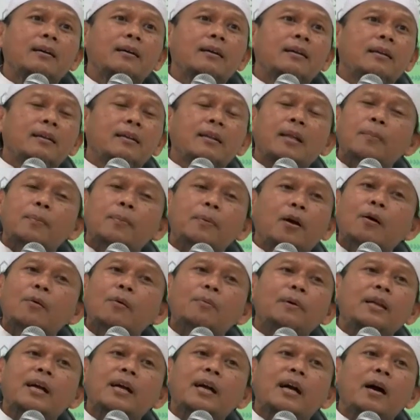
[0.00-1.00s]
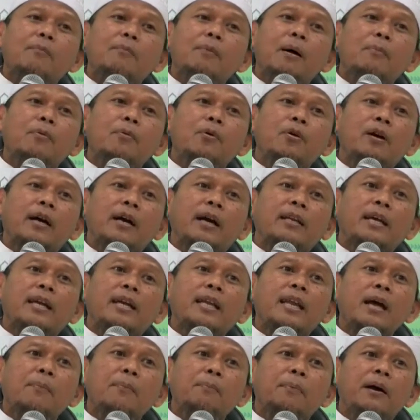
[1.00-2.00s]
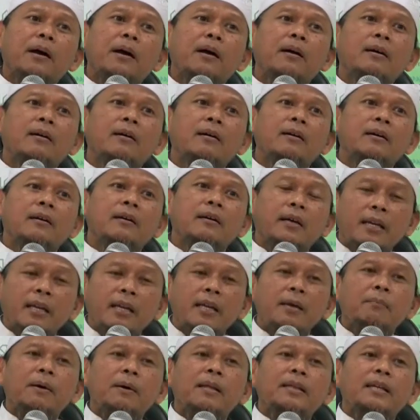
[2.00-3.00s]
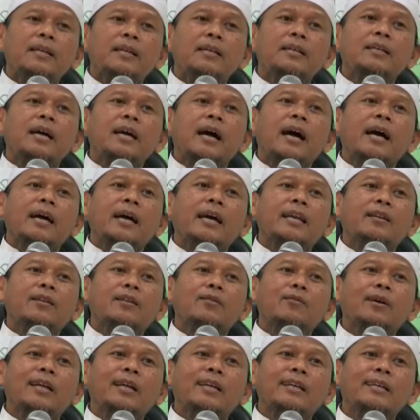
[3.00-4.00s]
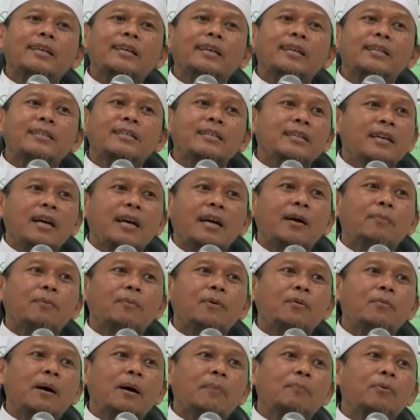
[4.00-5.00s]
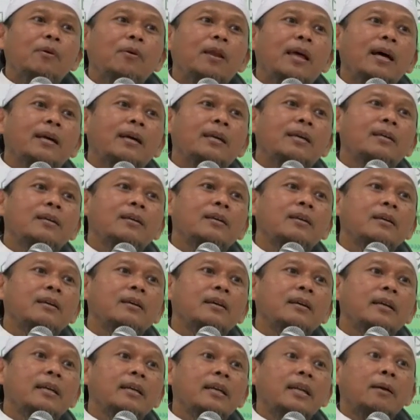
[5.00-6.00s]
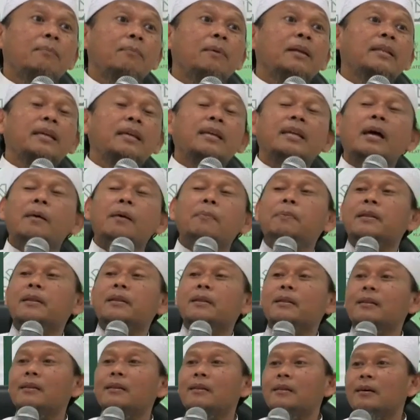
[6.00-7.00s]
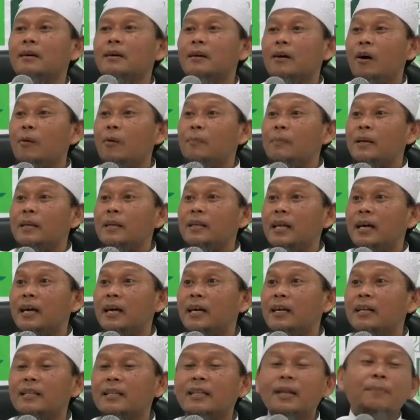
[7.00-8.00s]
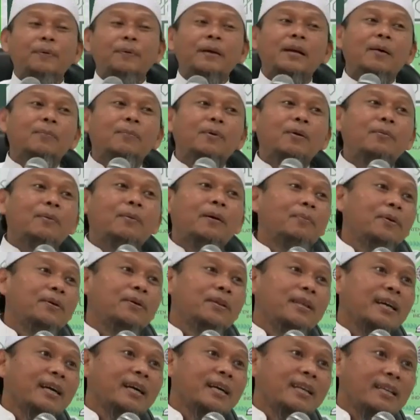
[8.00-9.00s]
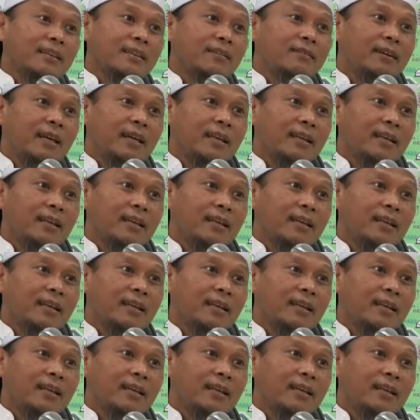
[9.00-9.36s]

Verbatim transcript: Tapi khomer yang enggak mabukkan. Kenapa? Kenikmatan di akhirat itu kan real. Sehingga enggak perlu mabuk lagi. Nikmatnya dapat khomernya. Tapi enggak perlu mabuknya kan gitu kan.